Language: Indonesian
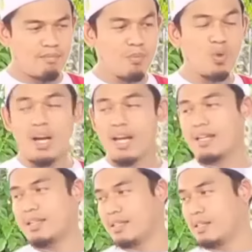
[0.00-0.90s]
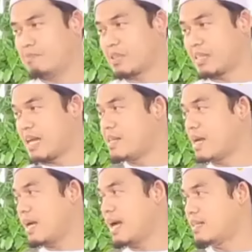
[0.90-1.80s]
mulai
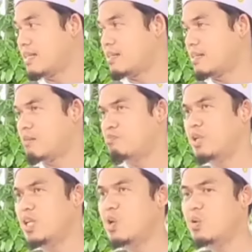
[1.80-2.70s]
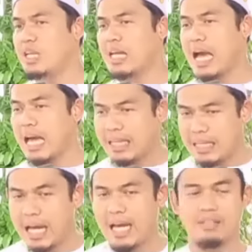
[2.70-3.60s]
dipertanyakan beliau ini
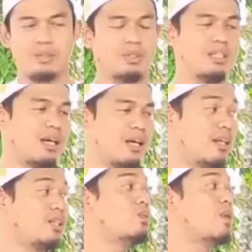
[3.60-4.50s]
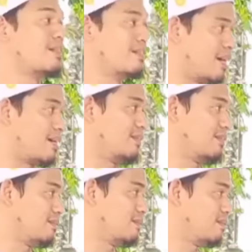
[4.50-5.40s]
ada atau tidak itu wajar
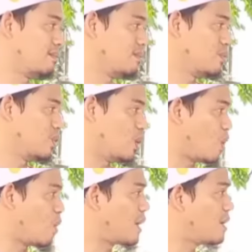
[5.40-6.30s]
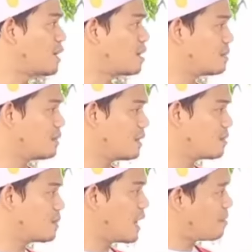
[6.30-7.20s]
jadi kalau ada yang
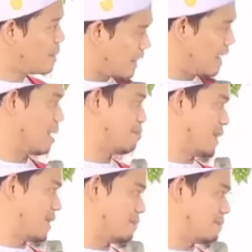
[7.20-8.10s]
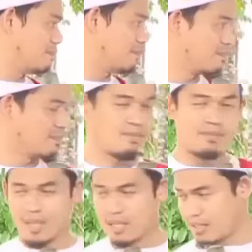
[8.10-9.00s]
meritik jangan marah Abaid.
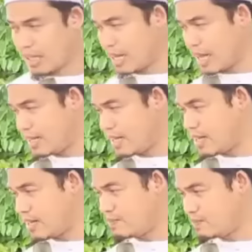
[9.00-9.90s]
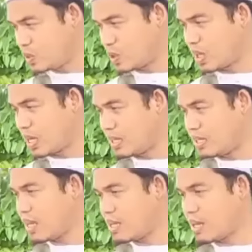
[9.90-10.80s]
kan sekarang ada seorang
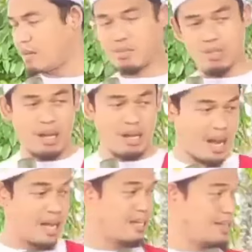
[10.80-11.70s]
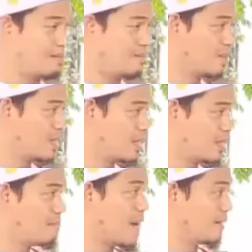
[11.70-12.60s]
kiai yang sangat alim
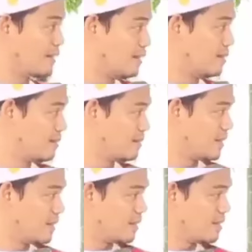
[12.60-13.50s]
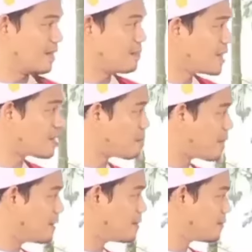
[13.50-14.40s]
di Banten namanya siapa